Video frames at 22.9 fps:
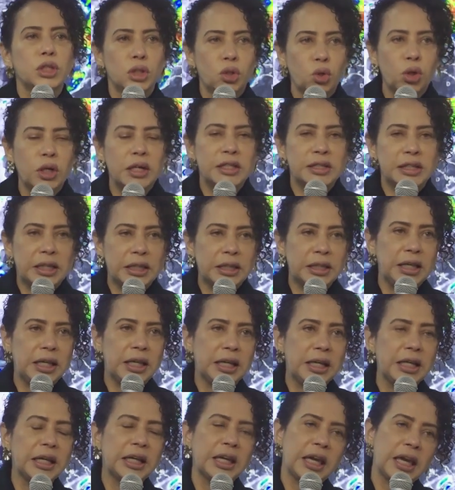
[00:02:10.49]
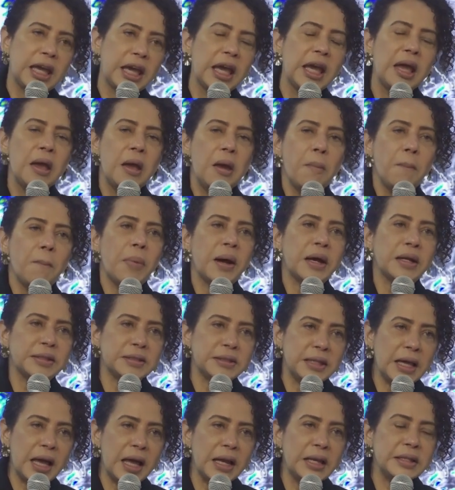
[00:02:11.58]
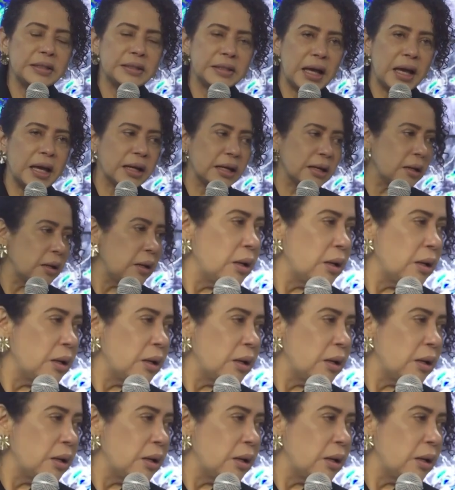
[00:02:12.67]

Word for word: sino que se tiene que parcializar